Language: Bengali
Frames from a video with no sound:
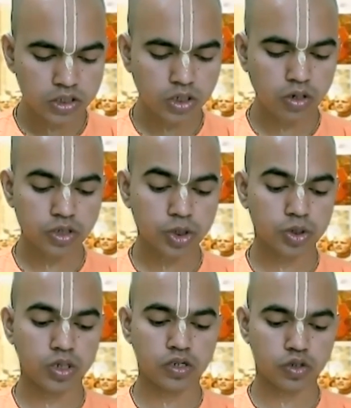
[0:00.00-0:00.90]
ছিল
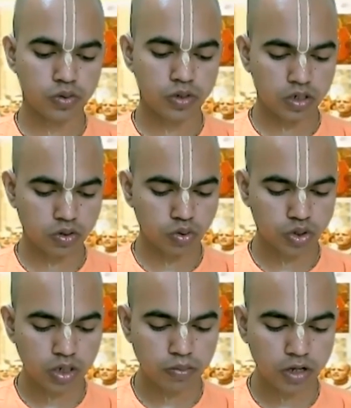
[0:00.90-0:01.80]
কৃষ্ণদাস কবিরাজ
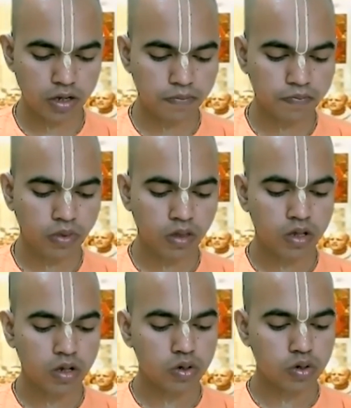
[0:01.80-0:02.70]
গোস্বামী
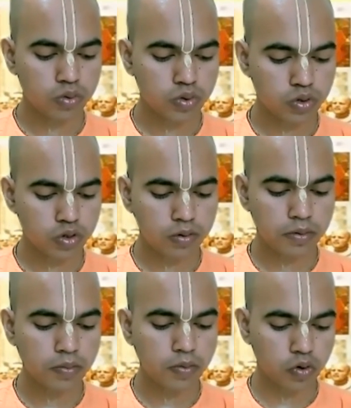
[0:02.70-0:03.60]
খুব
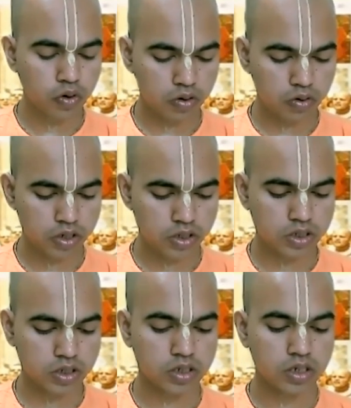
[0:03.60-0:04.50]
সুন্দরভাবে বর্ণনা করেছেন